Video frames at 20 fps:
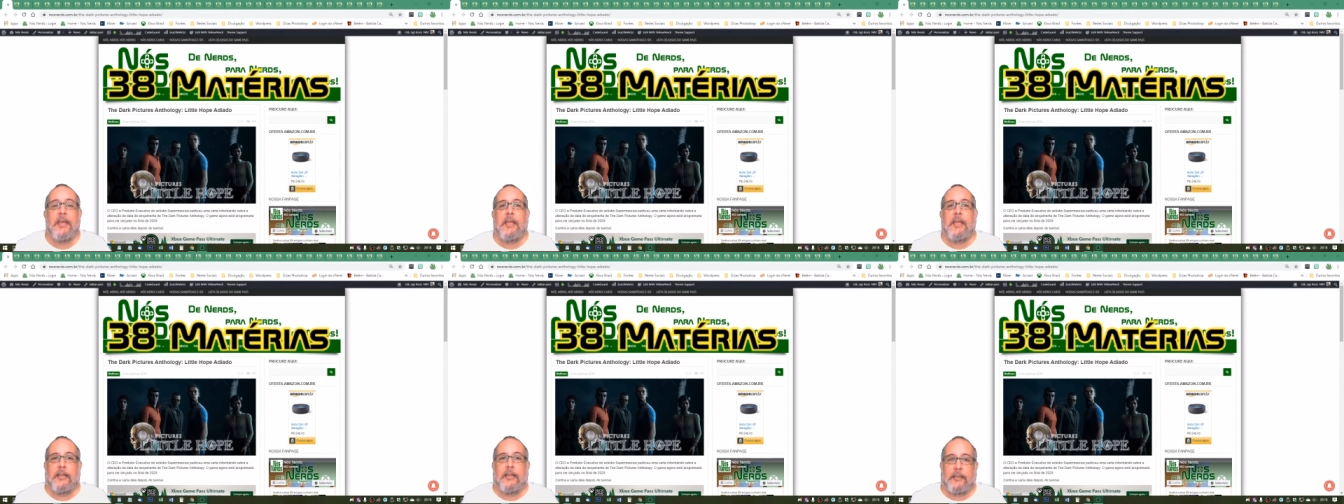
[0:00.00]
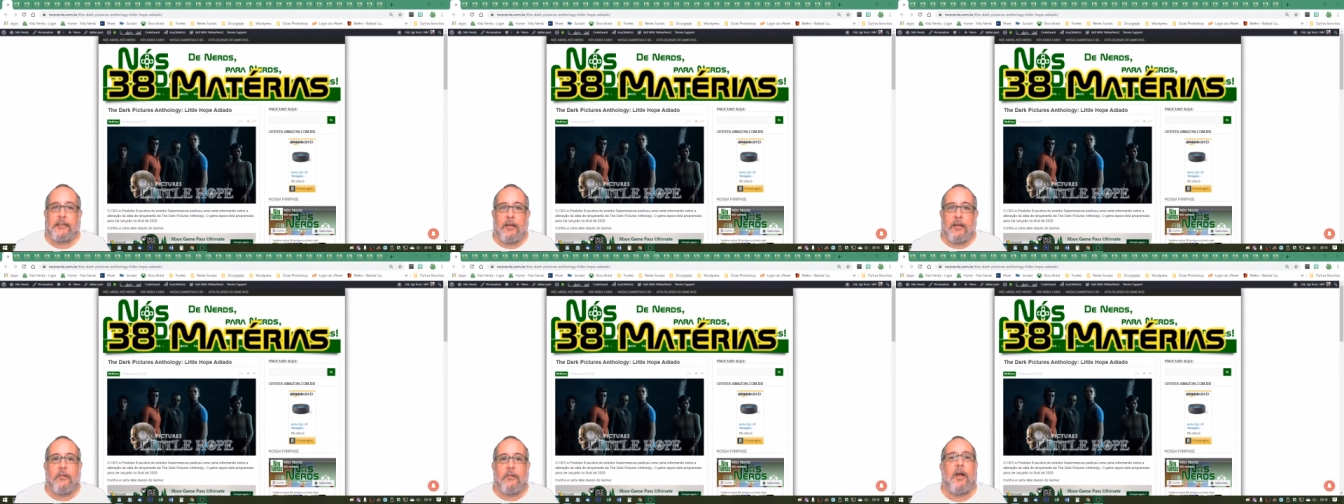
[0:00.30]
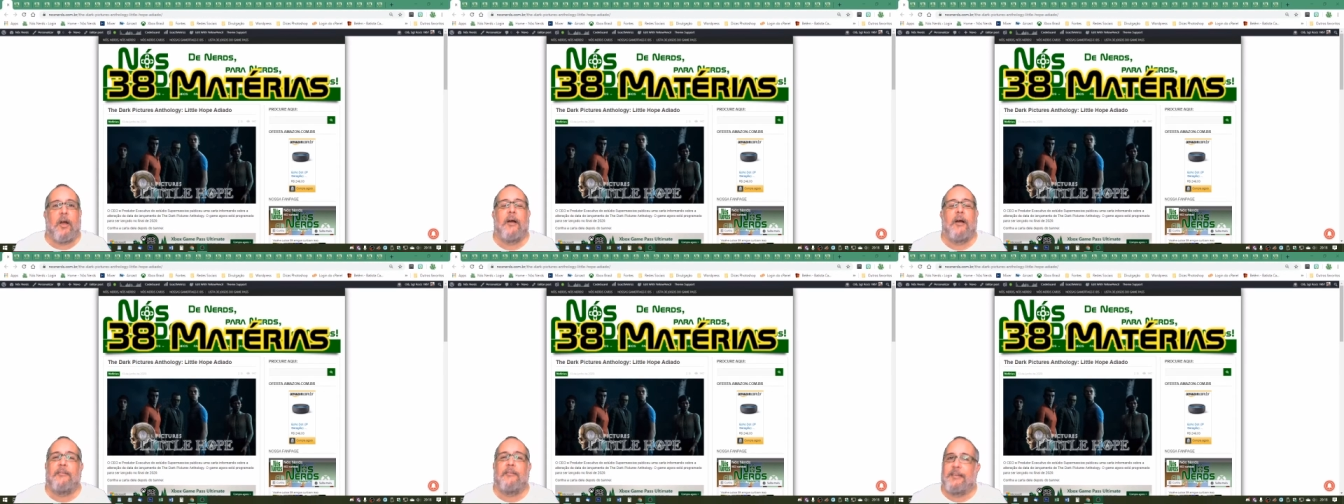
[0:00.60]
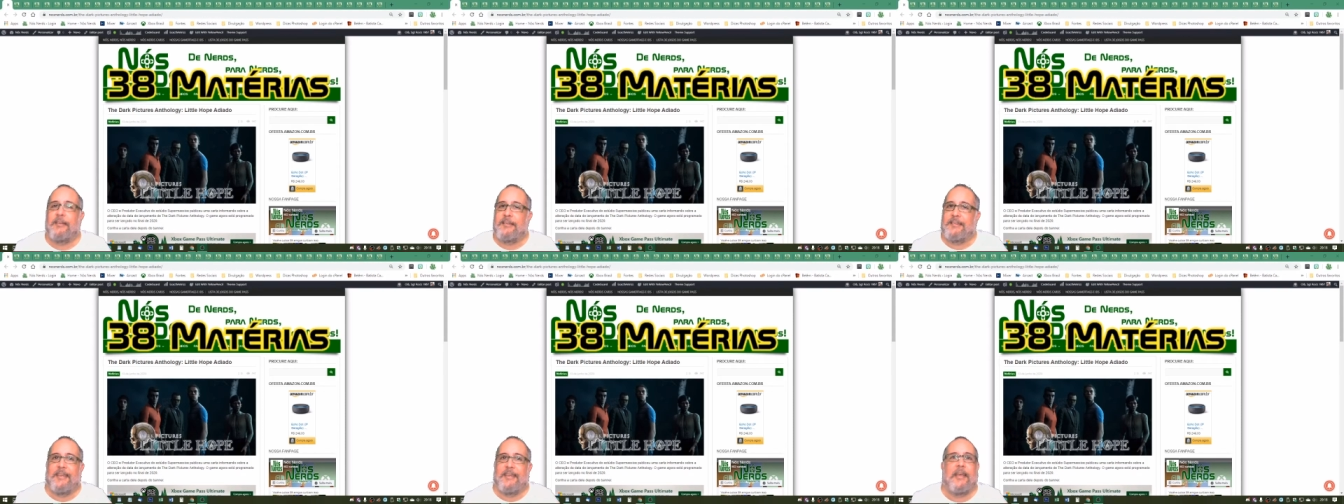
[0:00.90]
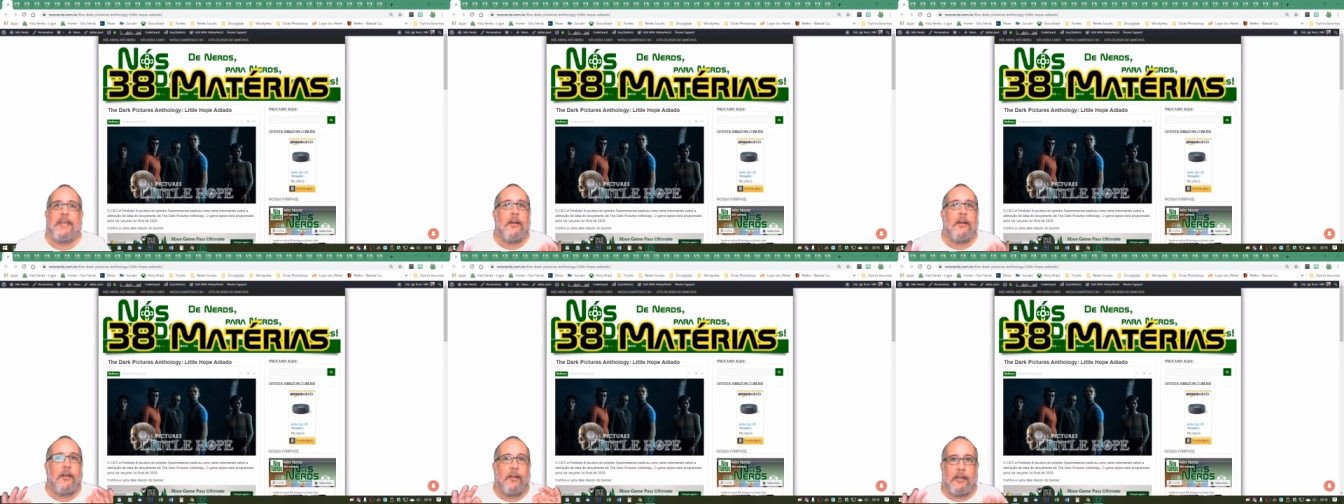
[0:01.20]
Então, ó, vai
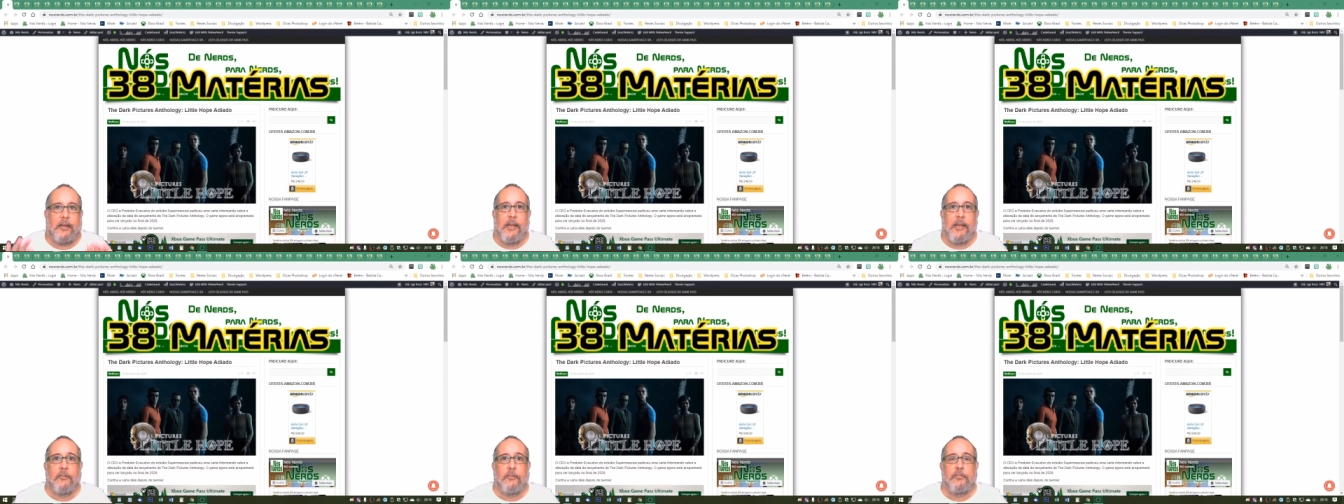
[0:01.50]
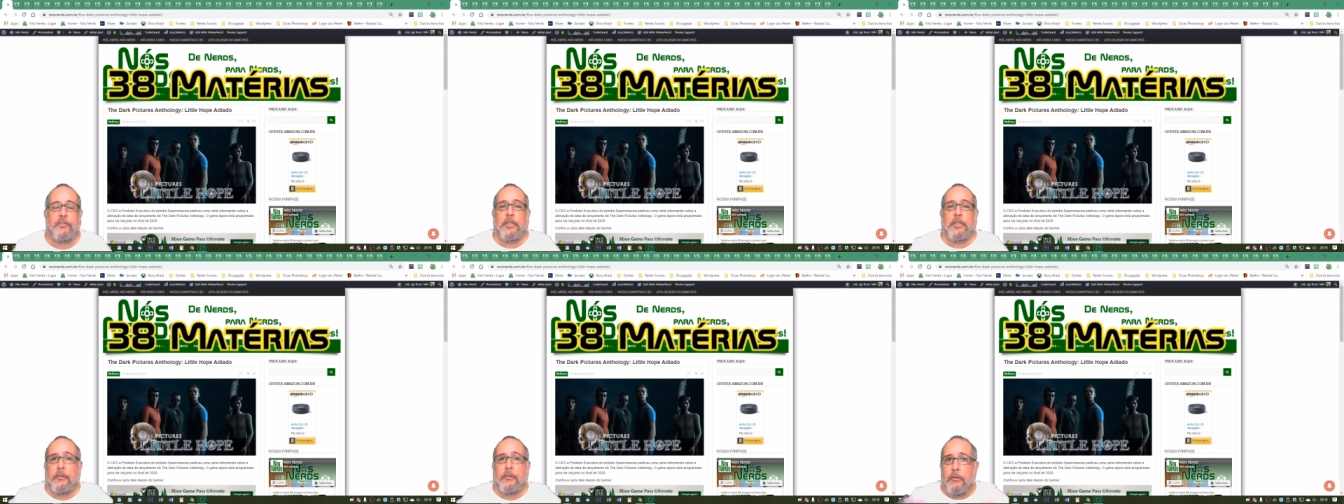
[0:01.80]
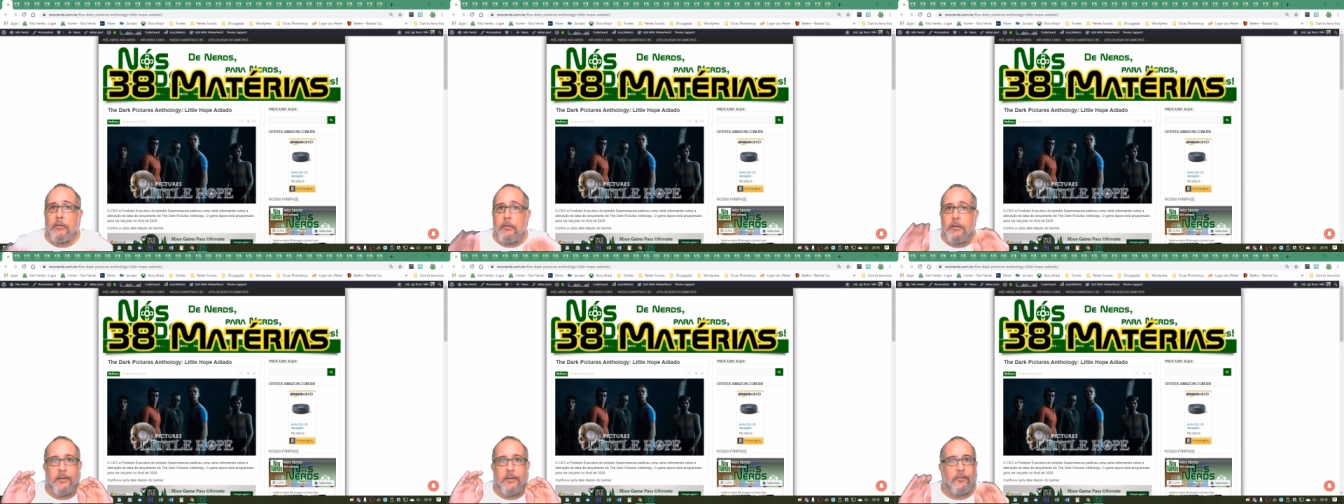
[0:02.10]
ser ler o título,